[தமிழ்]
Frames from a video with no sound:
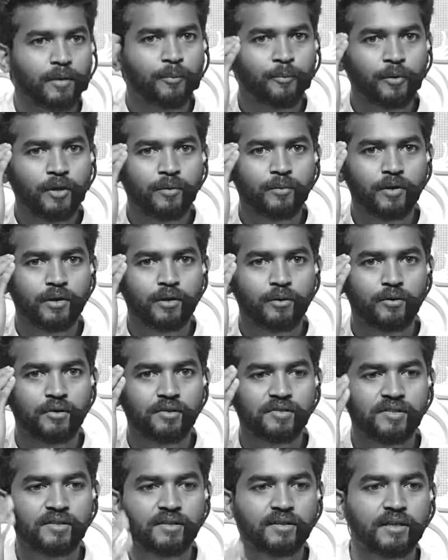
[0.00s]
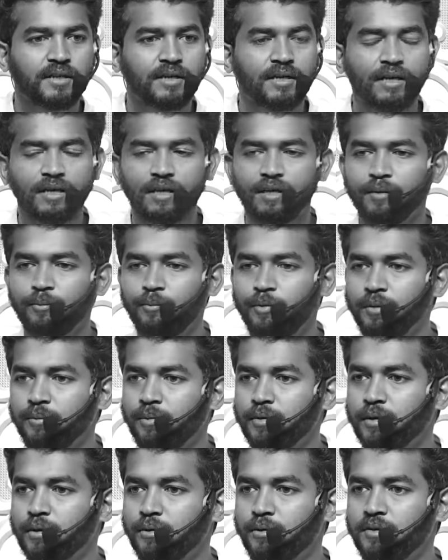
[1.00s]
எப்படிப்பட்ட ஒரு சிந்தனை
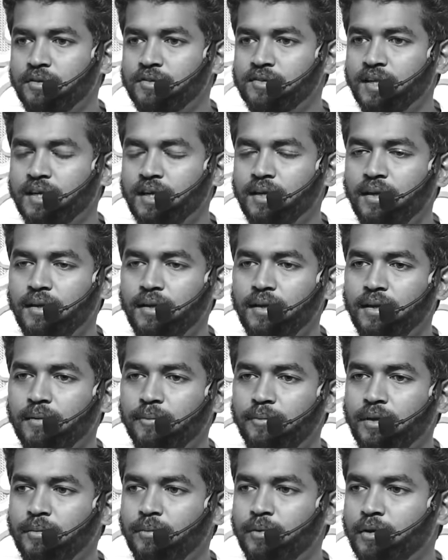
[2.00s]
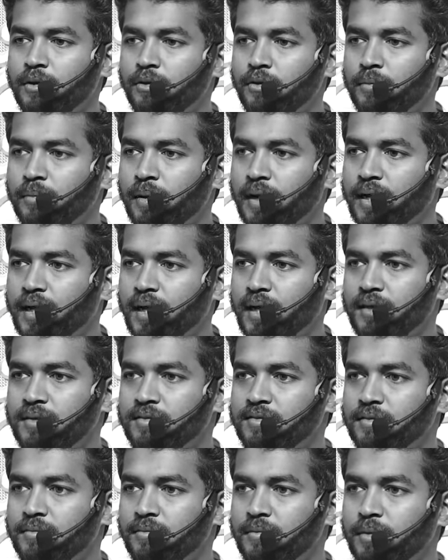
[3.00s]
எப்படிப்பட்ட ஒரு செயல் எப்படிப்பட்ட ஒரு
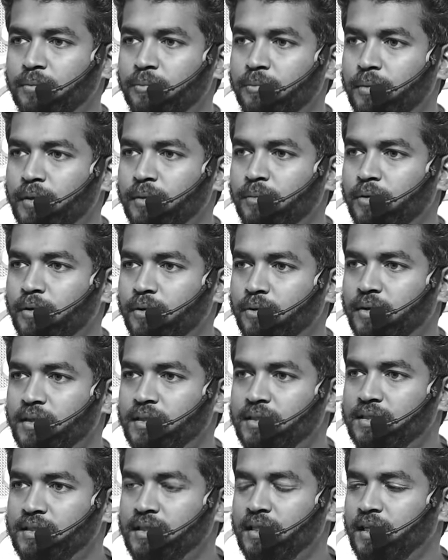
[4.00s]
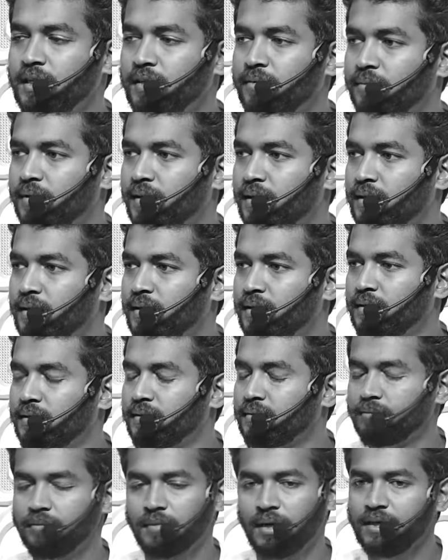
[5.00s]
மெக்கானிசம் எப்படிப்பட்ட ஒரு இன்ஜினியரிங் மைண்டு
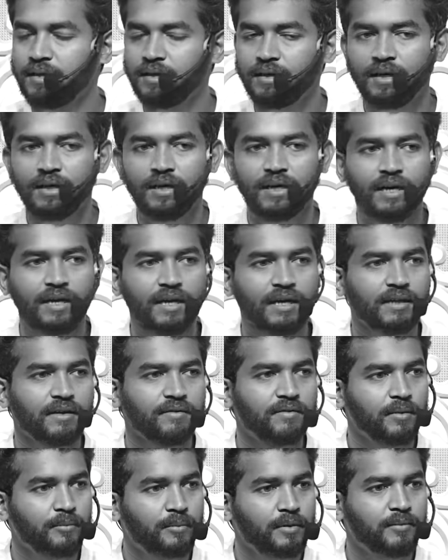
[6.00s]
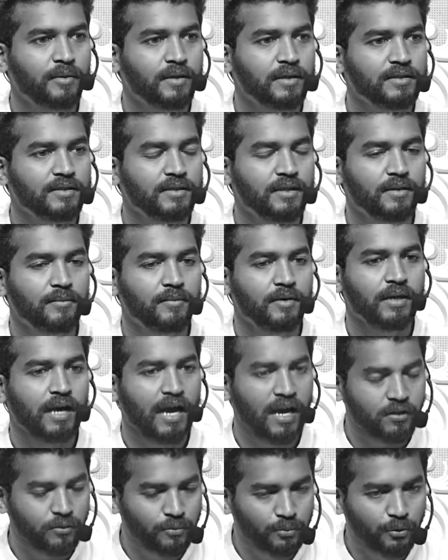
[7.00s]
மனிதனே கிடையாது அவன் எப்படி படைச்சிருக்கான் பாரு
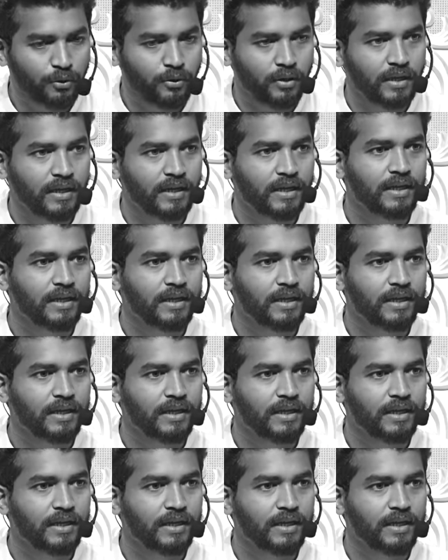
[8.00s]
அதுபோல